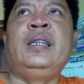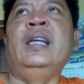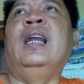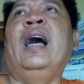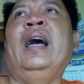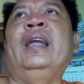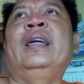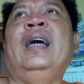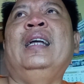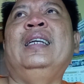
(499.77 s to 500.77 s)
deal
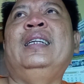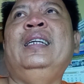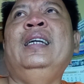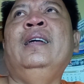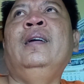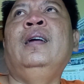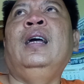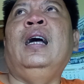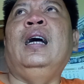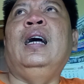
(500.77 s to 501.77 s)
harga jadi
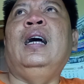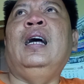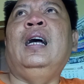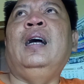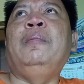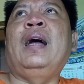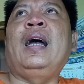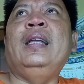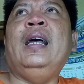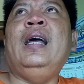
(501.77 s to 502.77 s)
uh,
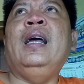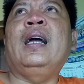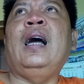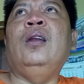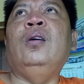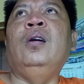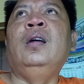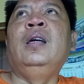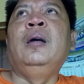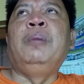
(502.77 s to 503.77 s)
makanya kalau
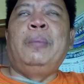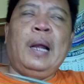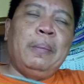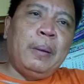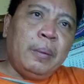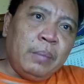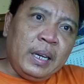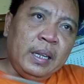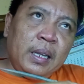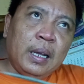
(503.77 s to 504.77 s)
beberapa
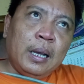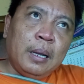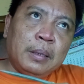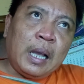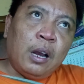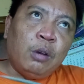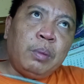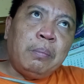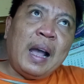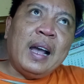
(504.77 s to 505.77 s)
pembeli uh, calon
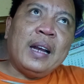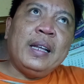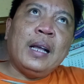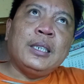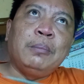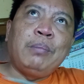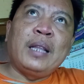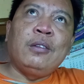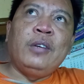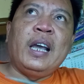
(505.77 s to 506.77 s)
pemahar yang
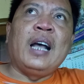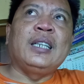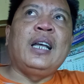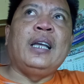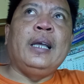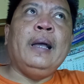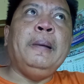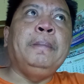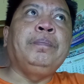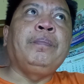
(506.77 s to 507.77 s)
sempat WA saya
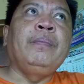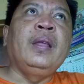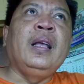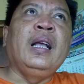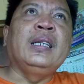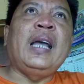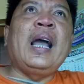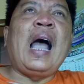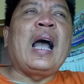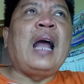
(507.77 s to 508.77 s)
saya
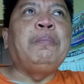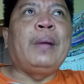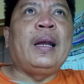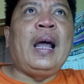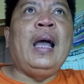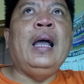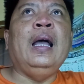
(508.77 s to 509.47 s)
nggak akan pernah